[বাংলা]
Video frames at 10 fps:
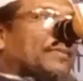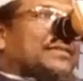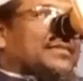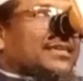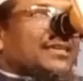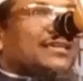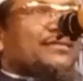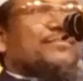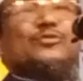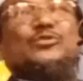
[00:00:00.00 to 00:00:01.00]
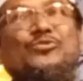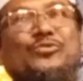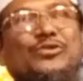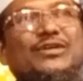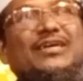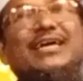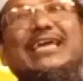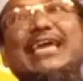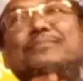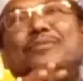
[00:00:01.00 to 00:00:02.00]
মাছ পাইছে প্রচুর
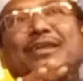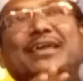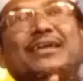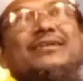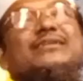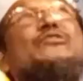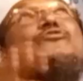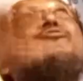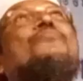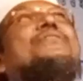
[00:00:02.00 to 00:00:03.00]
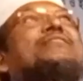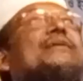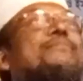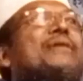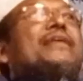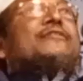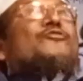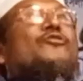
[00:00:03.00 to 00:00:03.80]
এরপরে স্তূপ দেশে বাড়ির